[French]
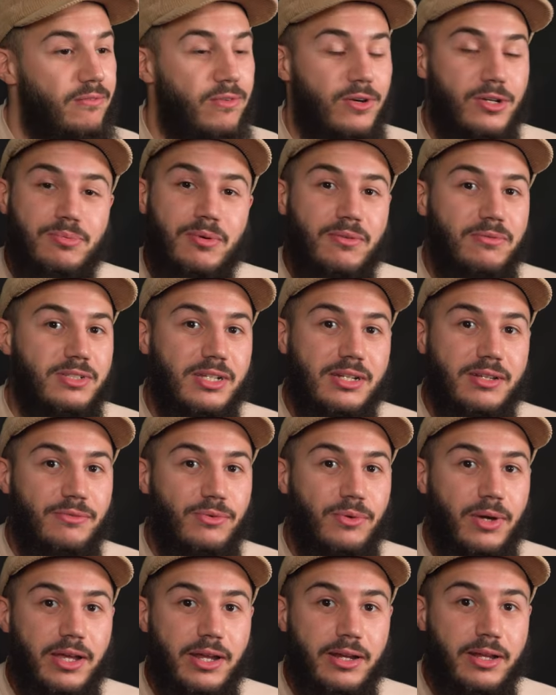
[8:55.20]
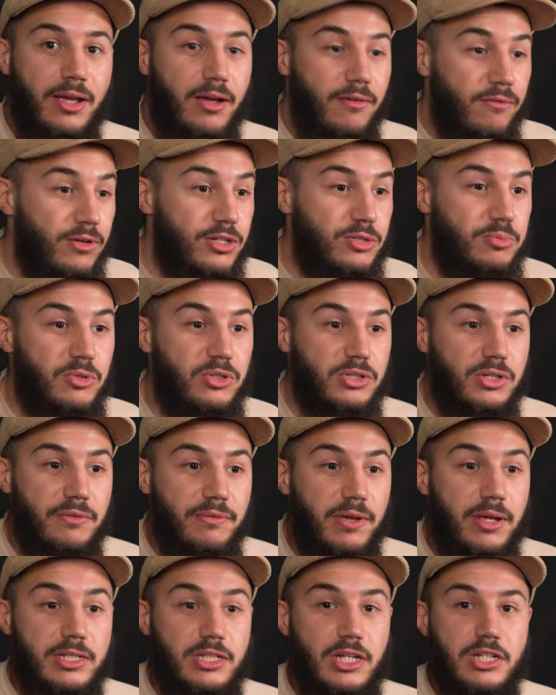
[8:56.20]
Franchement, vous allez vous régaler. Franchement,
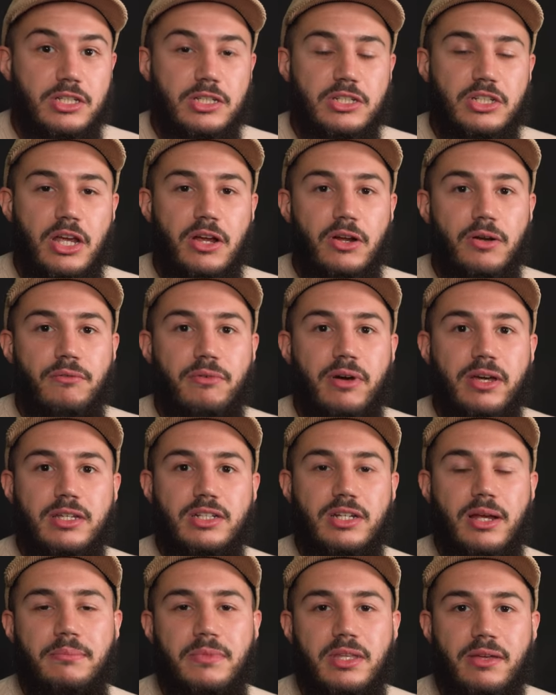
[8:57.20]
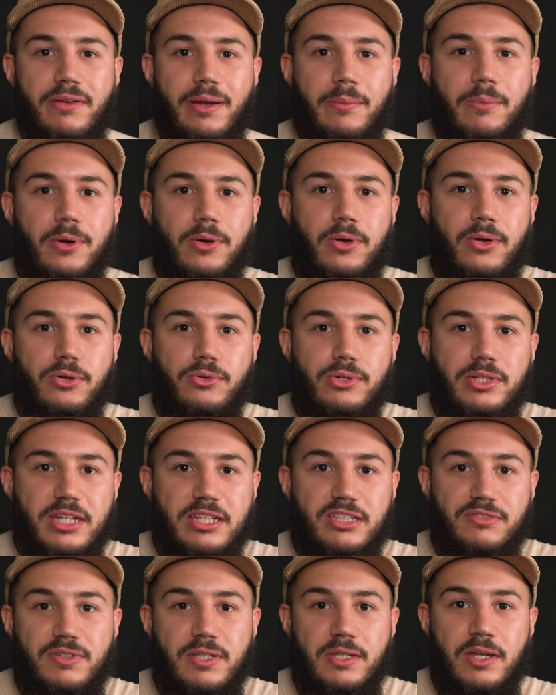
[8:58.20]
bah, j'ai amené avec moi euh,
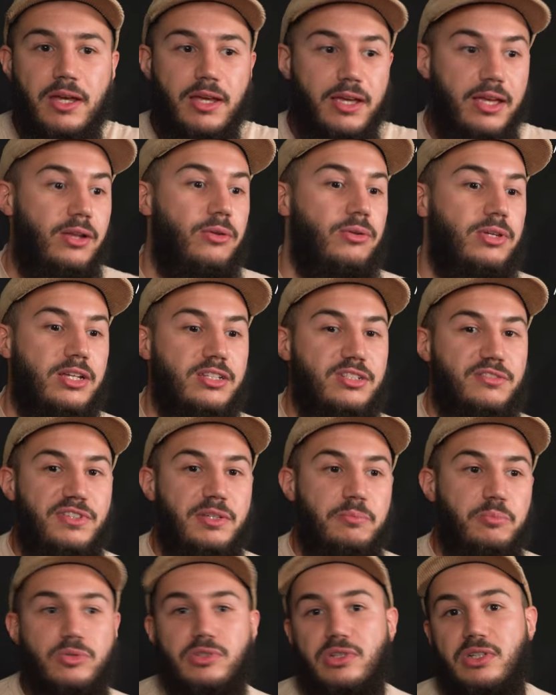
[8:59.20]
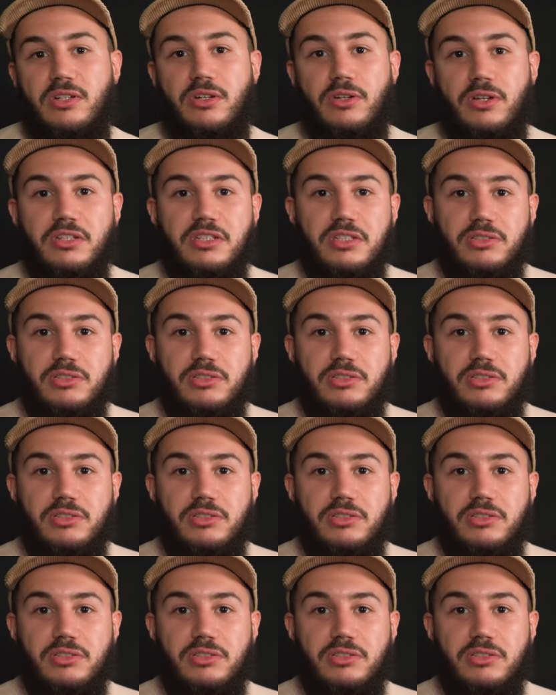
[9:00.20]
Lucas V. Et Lucas V, pour ceux qui connaissent,